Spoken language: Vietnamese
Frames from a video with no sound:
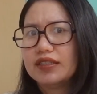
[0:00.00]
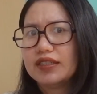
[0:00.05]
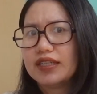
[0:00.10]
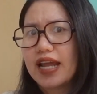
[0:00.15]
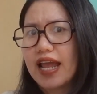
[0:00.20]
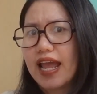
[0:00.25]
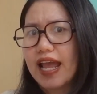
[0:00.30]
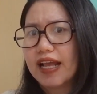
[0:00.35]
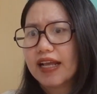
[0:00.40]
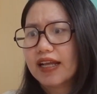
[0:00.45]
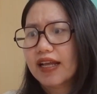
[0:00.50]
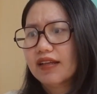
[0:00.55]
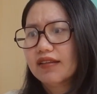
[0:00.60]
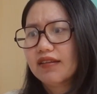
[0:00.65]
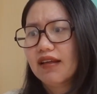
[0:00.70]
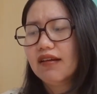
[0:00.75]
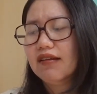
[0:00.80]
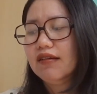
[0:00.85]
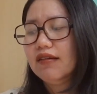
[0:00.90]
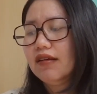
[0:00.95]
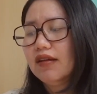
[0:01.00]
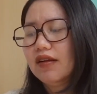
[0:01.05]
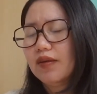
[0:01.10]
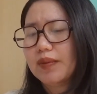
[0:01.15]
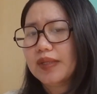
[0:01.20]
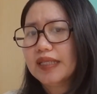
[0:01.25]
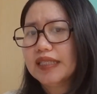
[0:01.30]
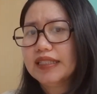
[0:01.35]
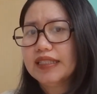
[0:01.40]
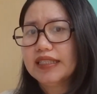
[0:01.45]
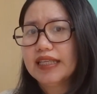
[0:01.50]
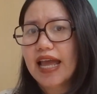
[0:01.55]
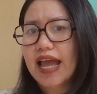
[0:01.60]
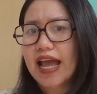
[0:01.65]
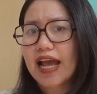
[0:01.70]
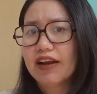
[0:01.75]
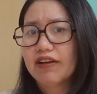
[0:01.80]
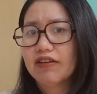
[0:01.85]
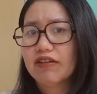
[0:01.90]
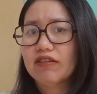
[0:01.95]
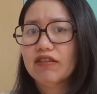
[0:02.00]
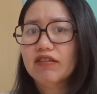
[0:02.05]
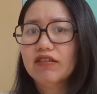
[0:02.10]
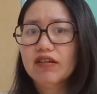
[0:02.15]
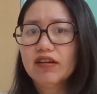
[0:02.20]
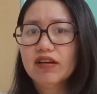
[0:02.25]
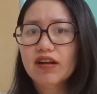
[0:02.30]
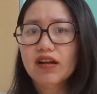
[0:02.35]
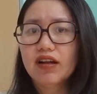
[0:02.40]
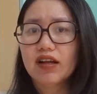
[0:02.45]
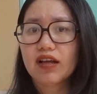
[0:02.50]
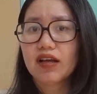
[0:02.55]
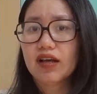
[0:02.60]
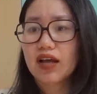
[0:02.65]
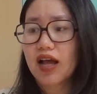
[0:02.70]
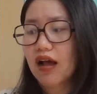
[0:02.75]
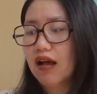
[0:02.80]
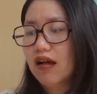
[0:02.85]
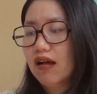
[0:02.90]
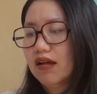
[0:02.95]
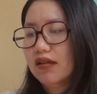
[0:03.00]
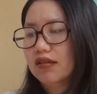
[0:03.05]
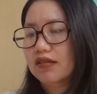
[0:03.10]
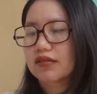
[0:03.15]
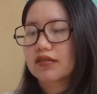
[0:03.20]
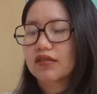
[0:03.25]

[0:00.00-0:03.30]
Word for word: tràn các thứ rồi mình chà rửa nó rất là khó